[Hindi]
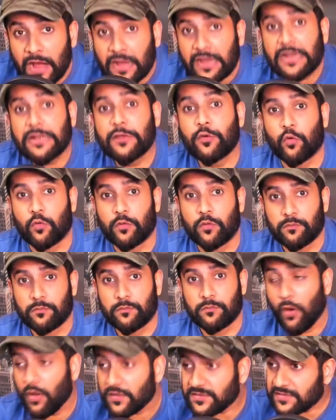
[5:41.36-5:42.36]
अंकल को
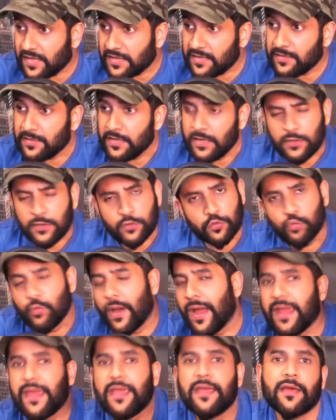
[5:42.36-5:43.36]
बहुत सारी
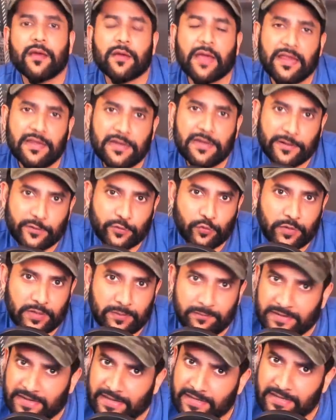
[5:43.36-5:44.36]
दुआएं कई लड़कियों
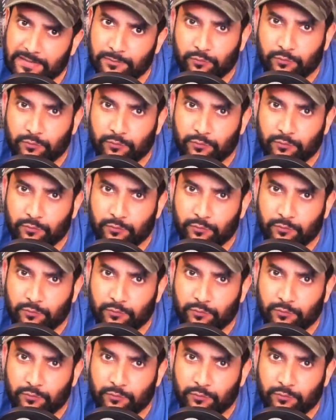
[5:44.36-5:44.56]
की मिलेंगी